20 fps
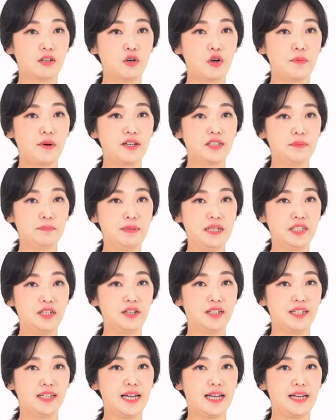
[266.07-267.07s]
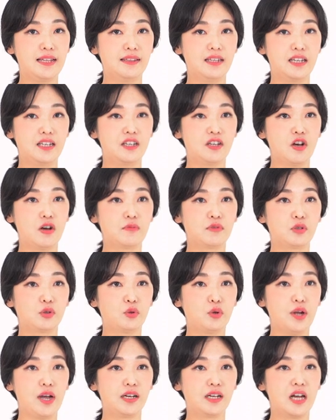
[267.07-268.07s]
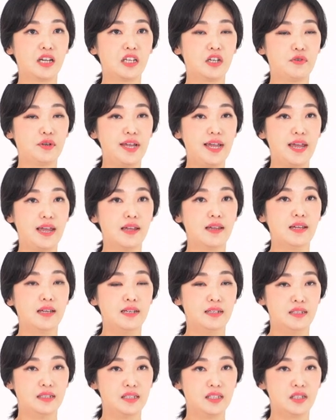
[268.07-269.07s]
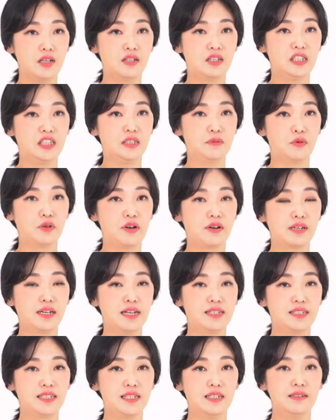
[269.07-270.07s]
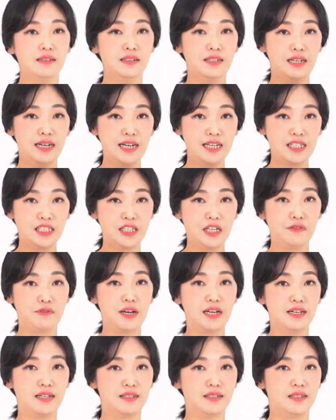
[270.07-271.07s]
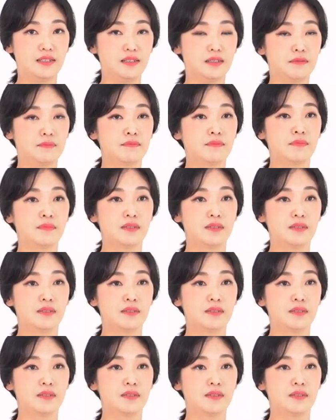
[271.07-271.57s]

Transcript: 글로벌 스페셜티 R&D 기업으로 도약하기 위해 2025년까지 헬스앤웰리스,